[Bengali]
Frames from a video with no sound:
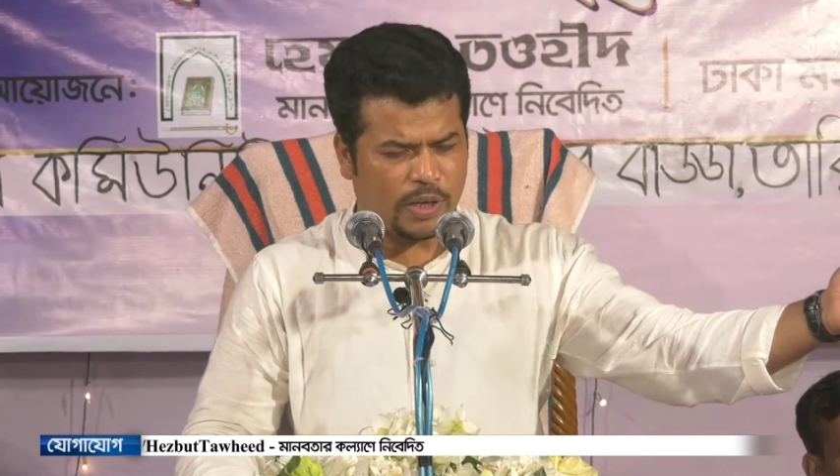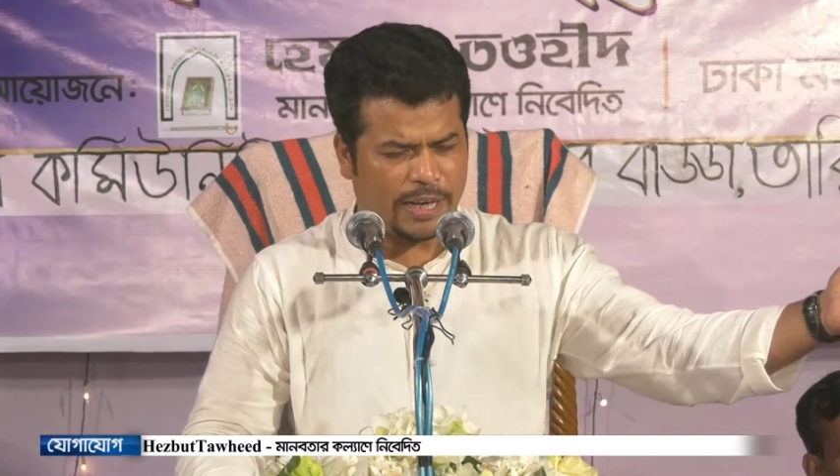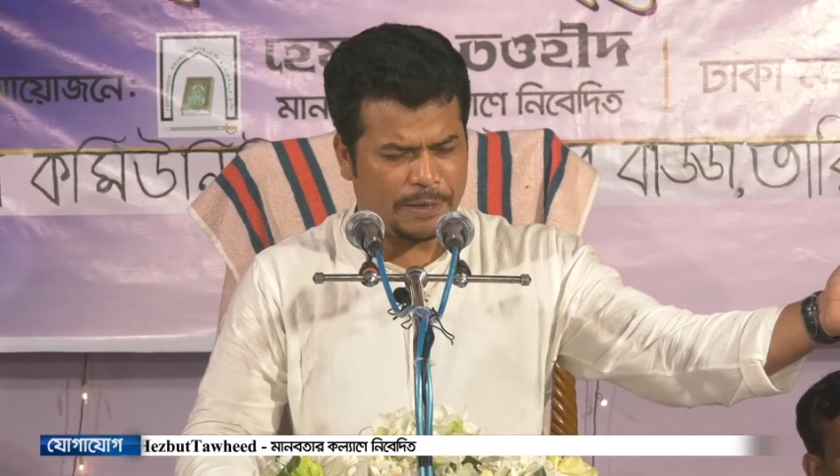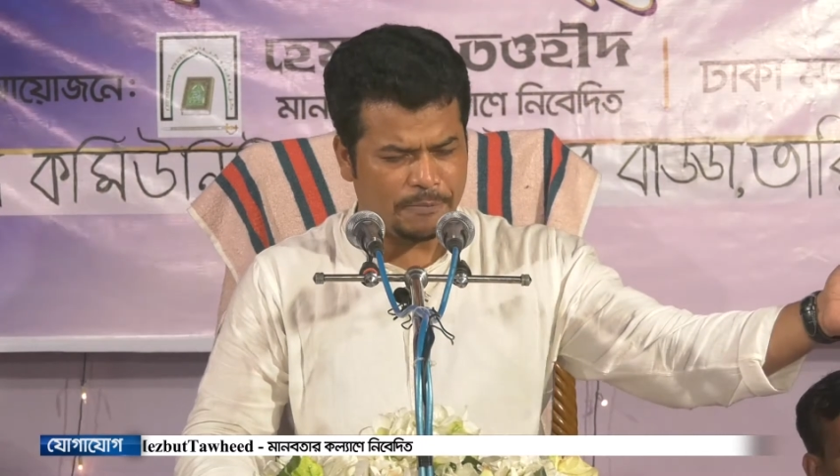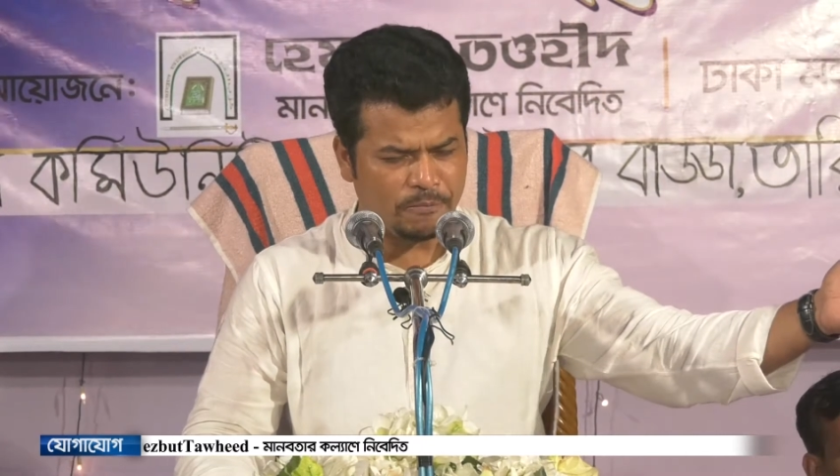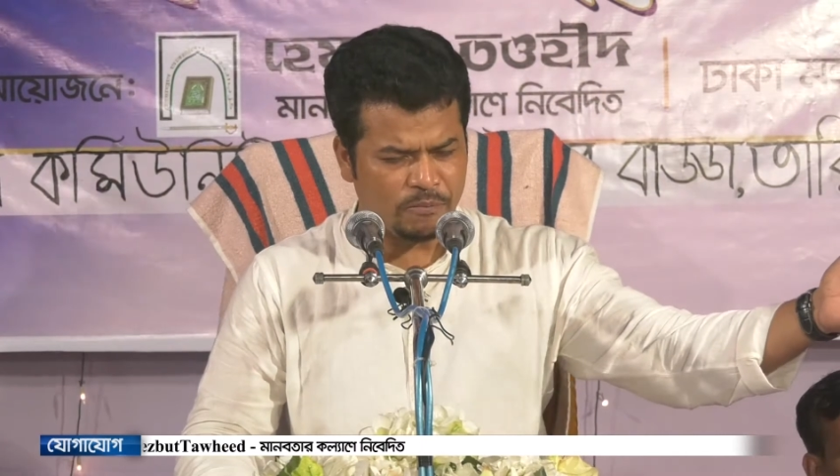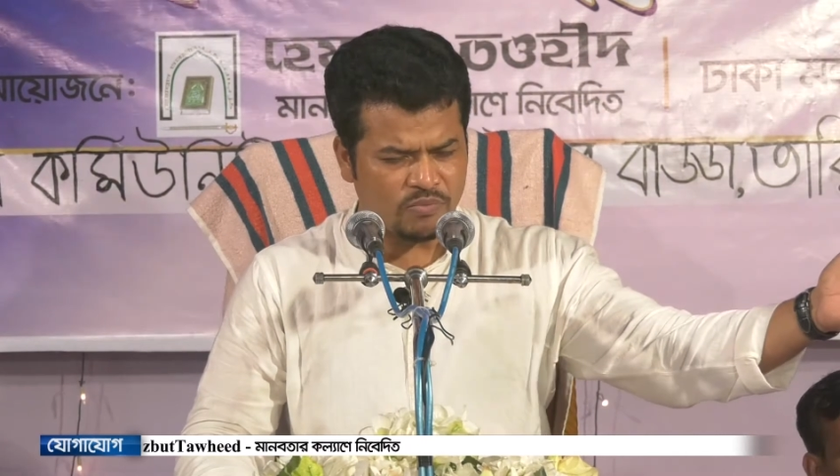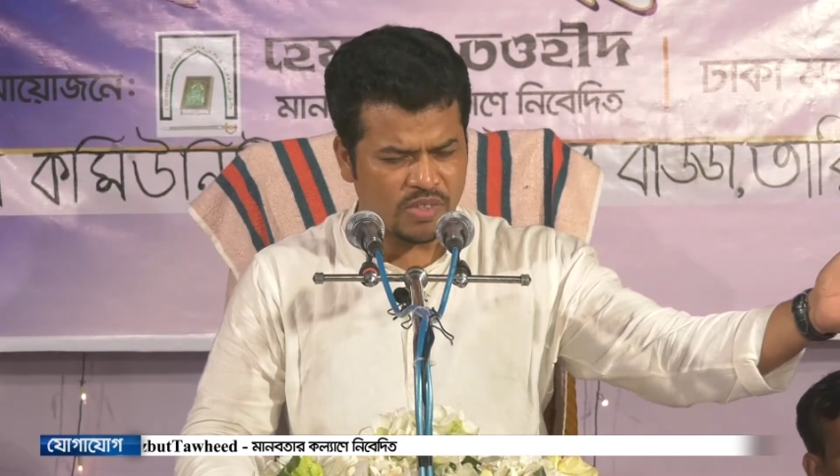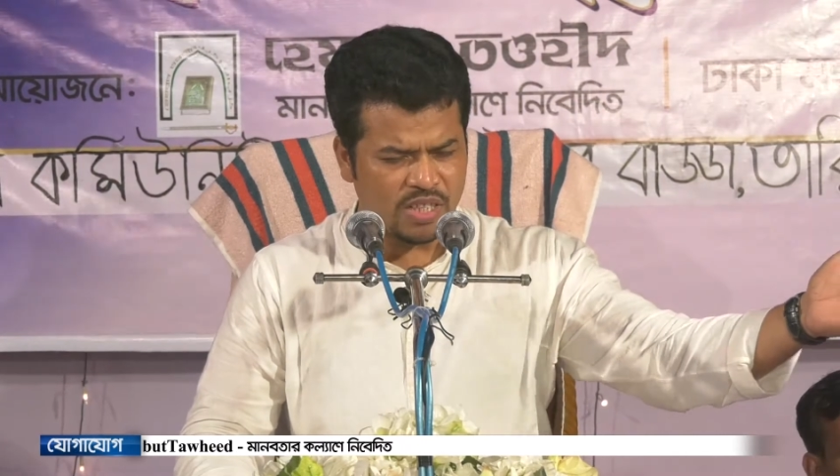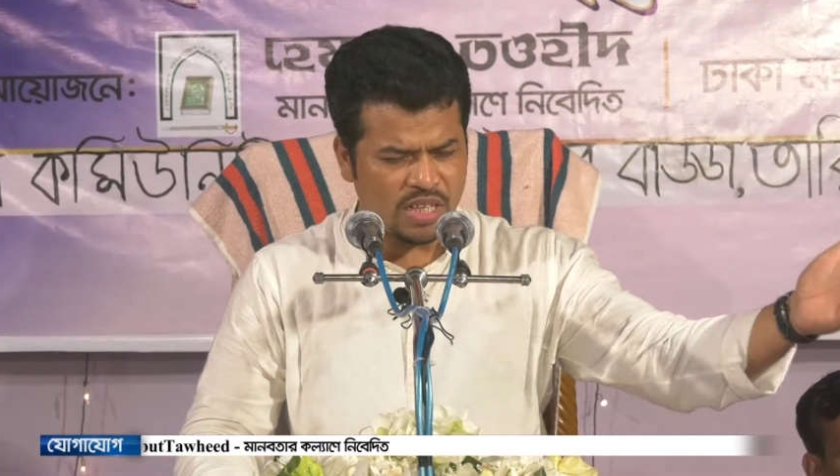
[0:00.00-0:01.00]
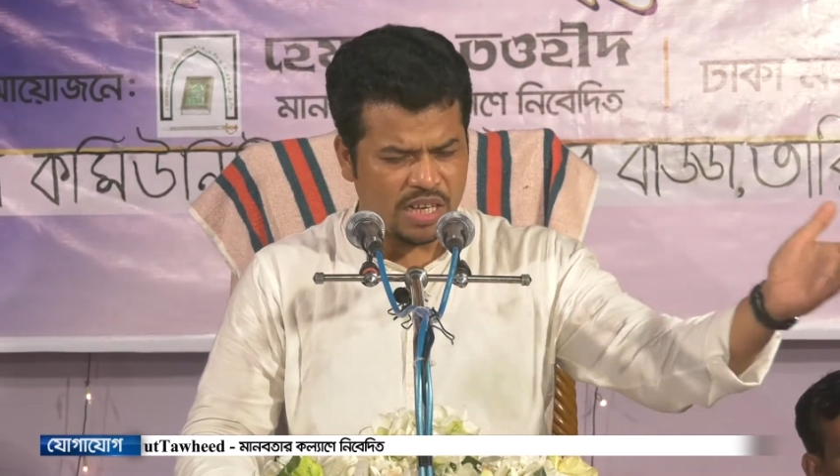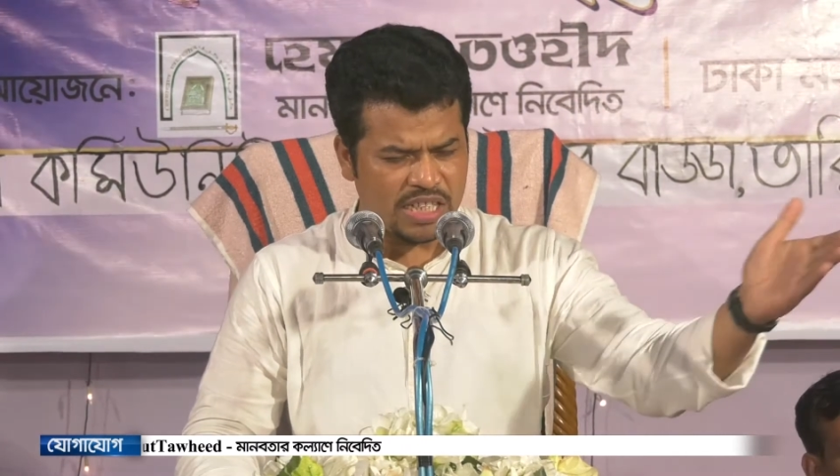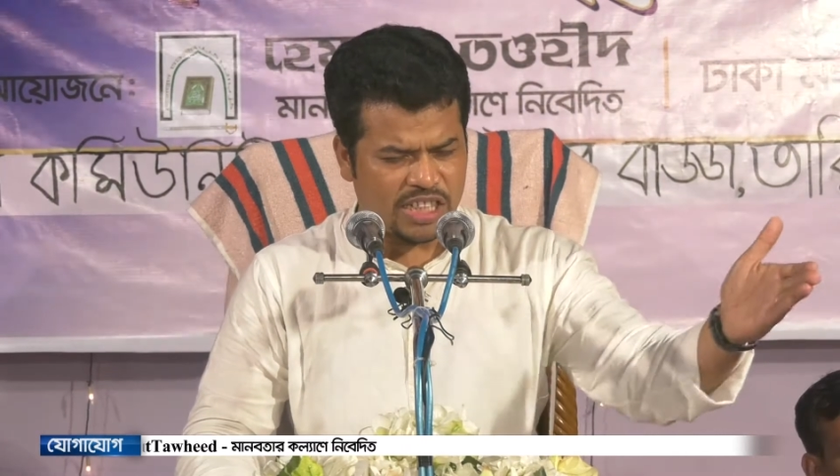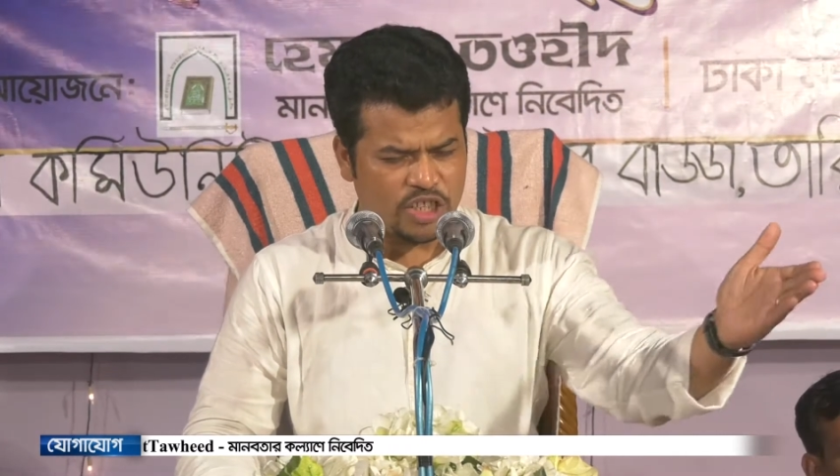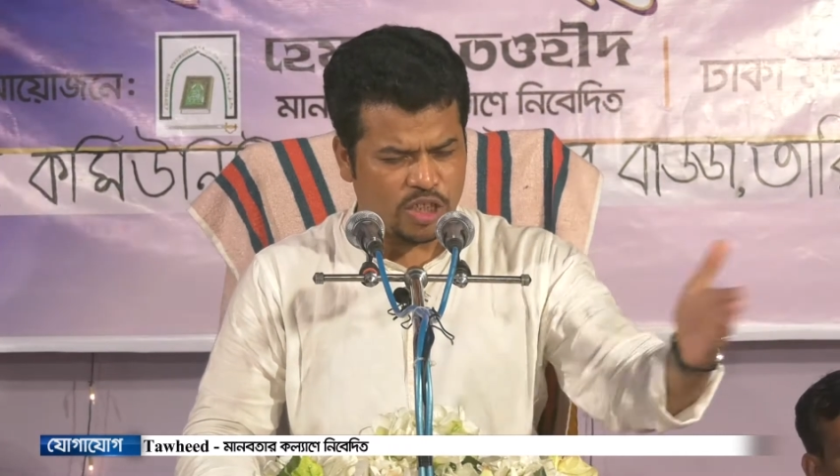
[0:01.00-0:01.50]
করে
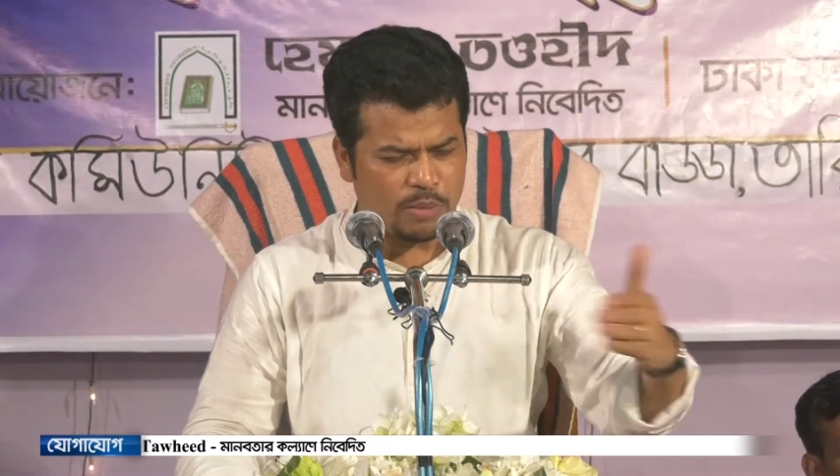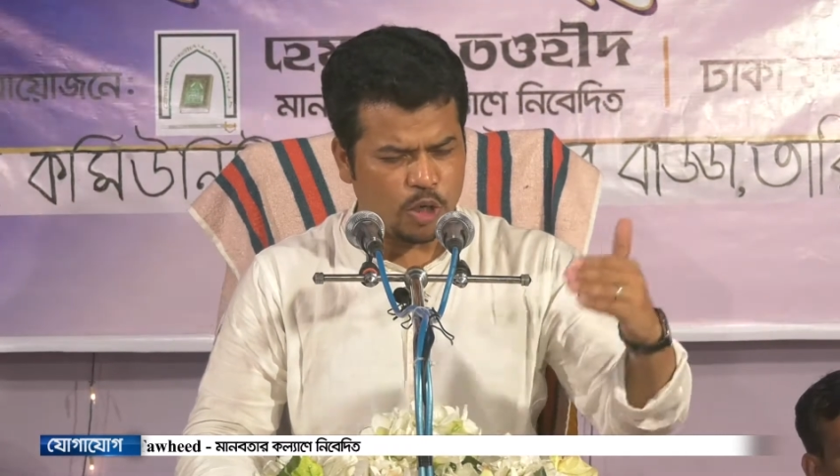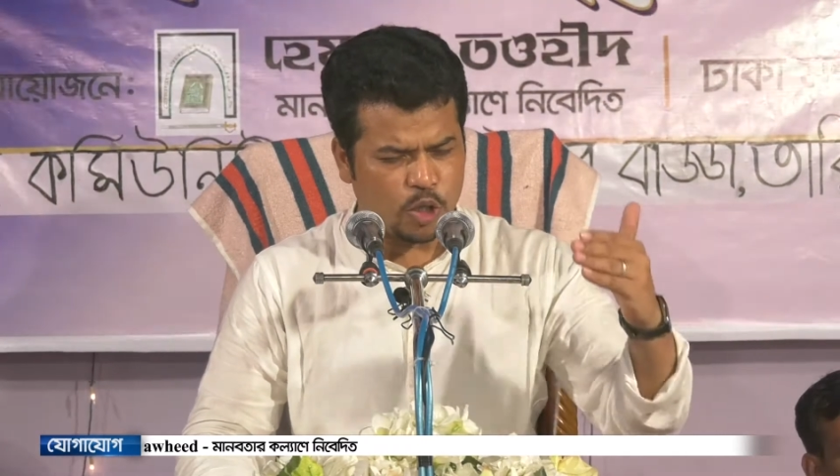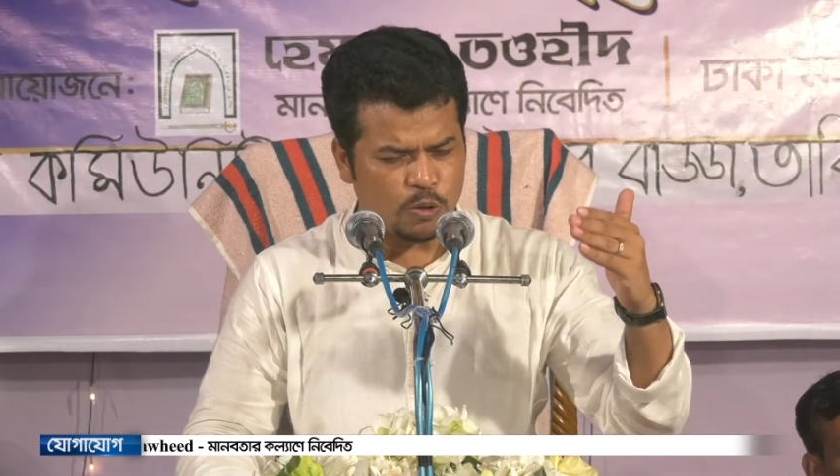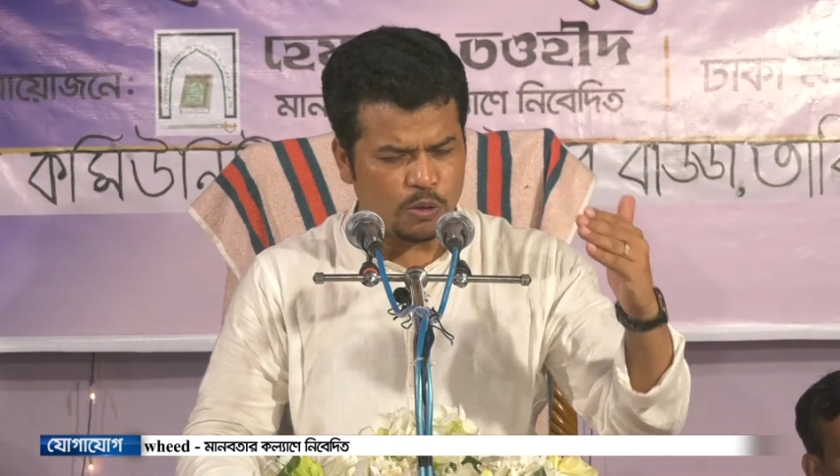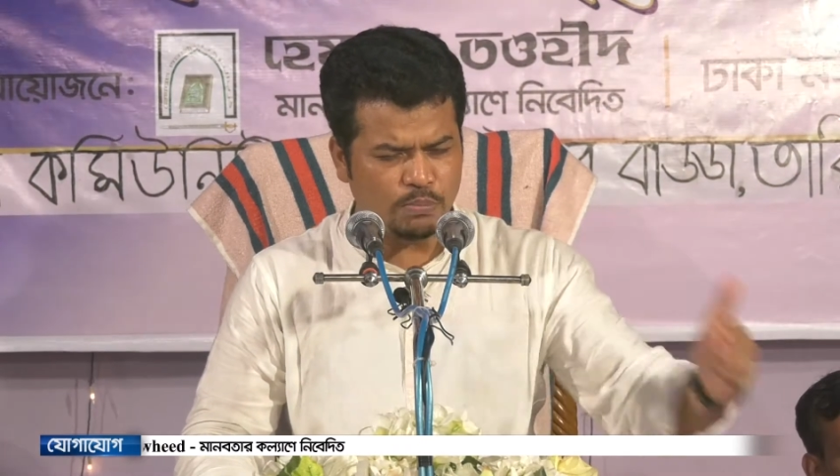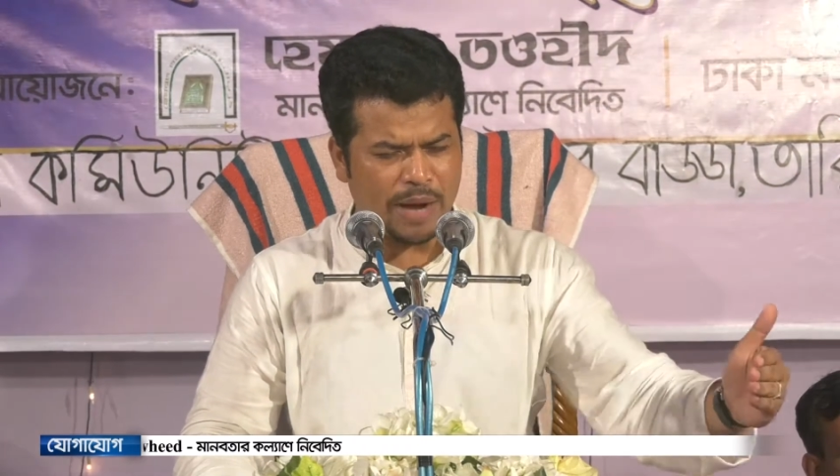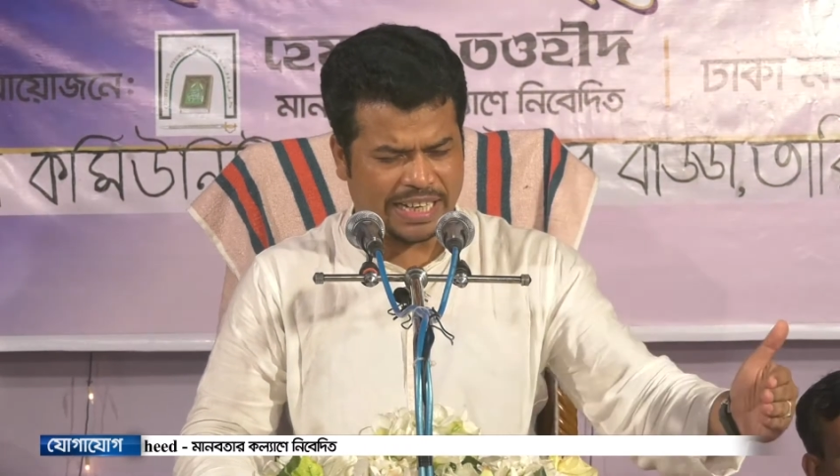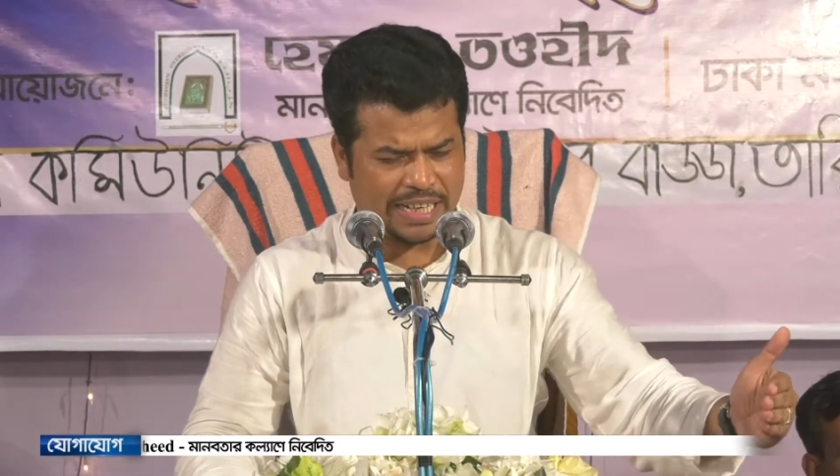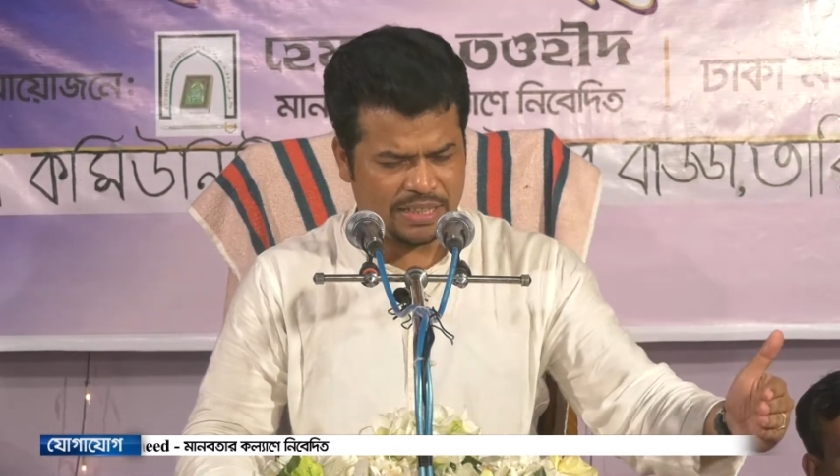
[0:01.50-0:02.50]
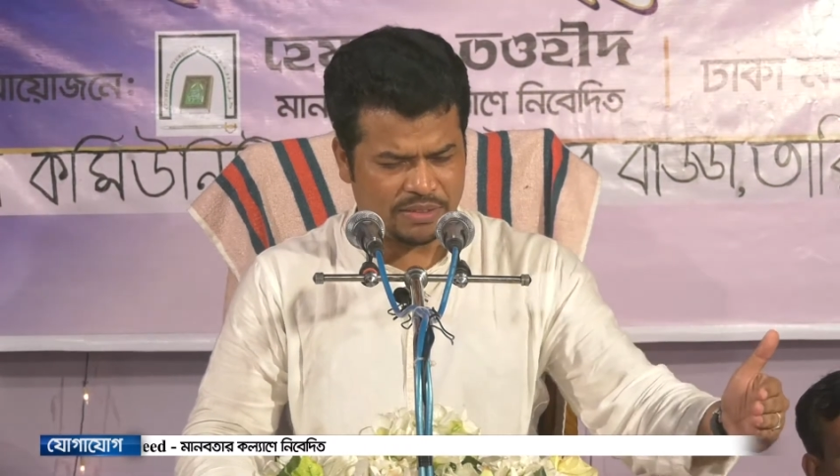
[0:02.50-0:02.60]
আজকে সমগ্র উম্মাকে